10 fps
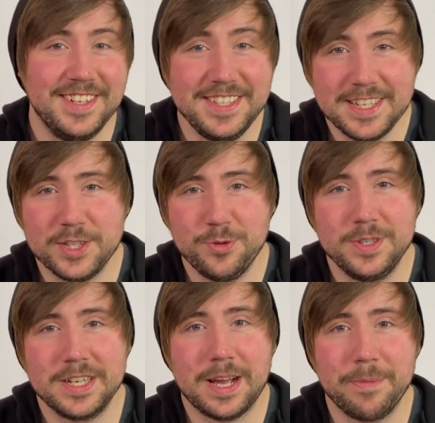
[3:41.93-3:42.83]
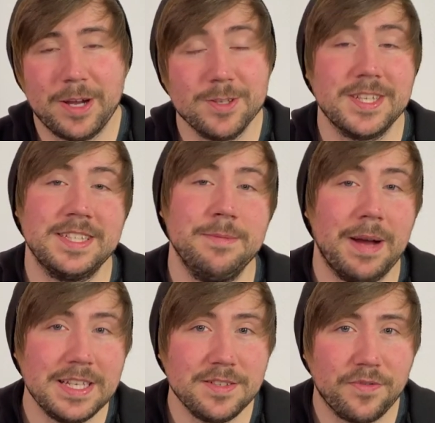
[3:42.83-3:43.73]
dieser Studie kam raus, dass die
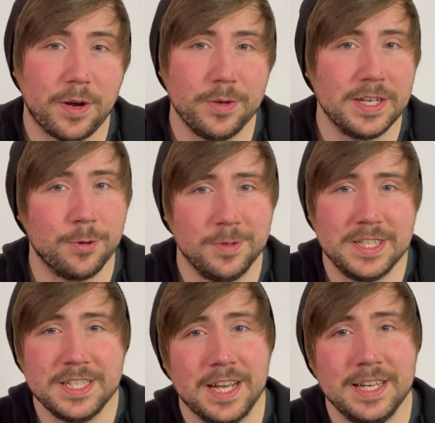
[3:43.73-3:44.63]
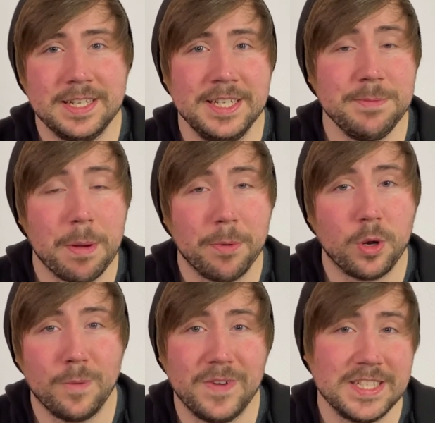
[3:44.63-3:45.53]
meisten Frauen ihre Unsicherheiten nicht mehr
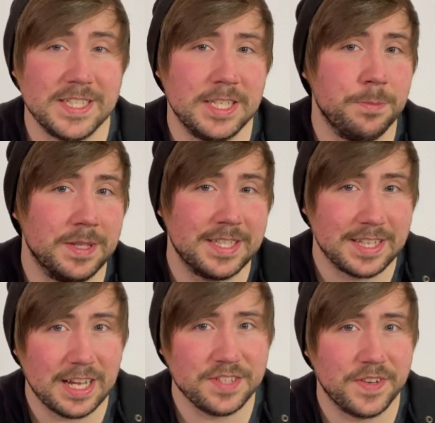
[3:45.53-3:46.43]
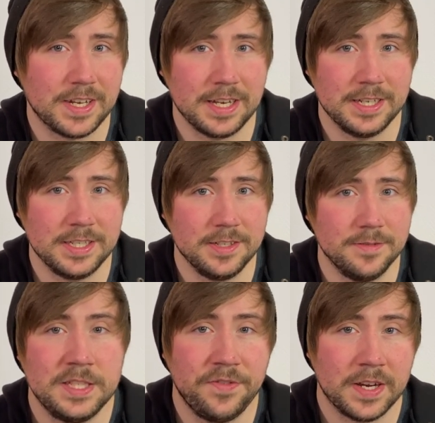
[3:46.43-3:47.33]
bekommen, weil sie sich mit Stars vergleichen.
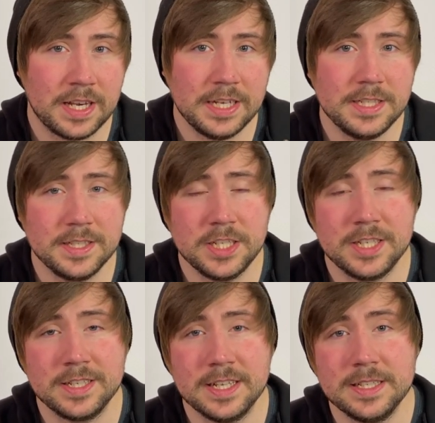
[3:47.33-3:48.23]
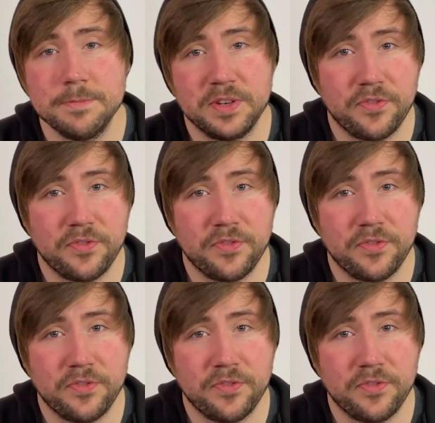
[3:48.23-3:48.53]
Sie vergleichen sich stattdessen mit